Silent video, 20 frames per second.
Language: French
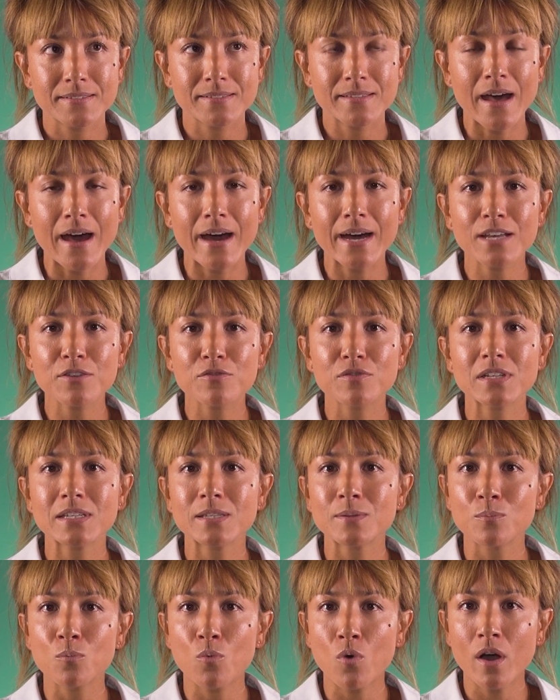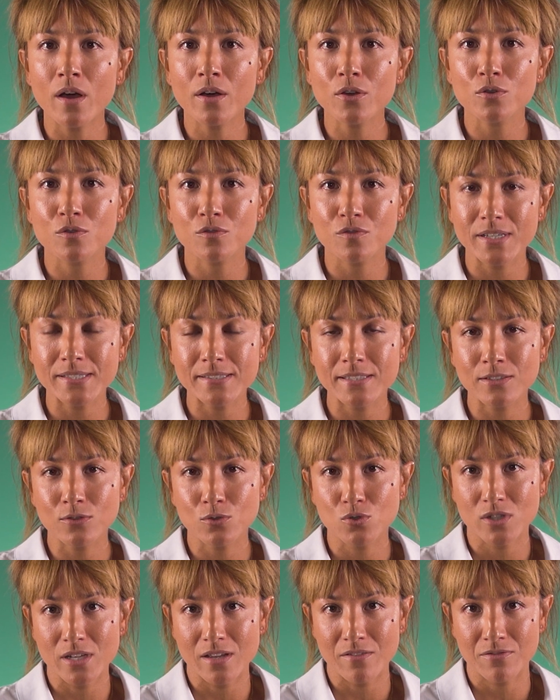Ça a révélé de moi une facette
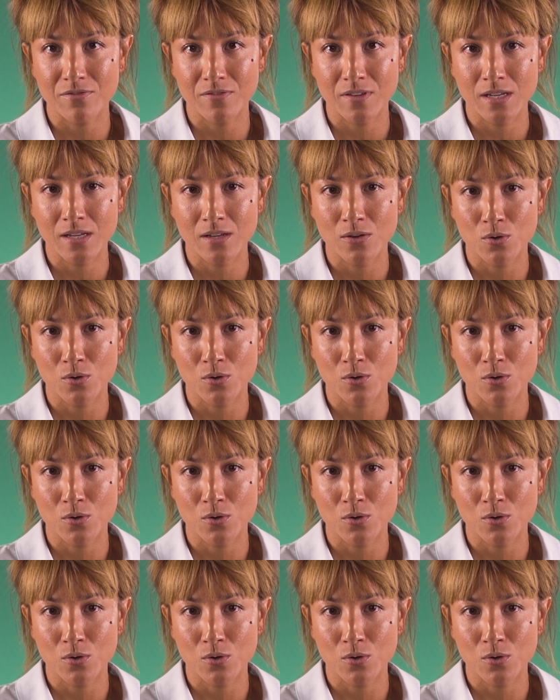que j'avais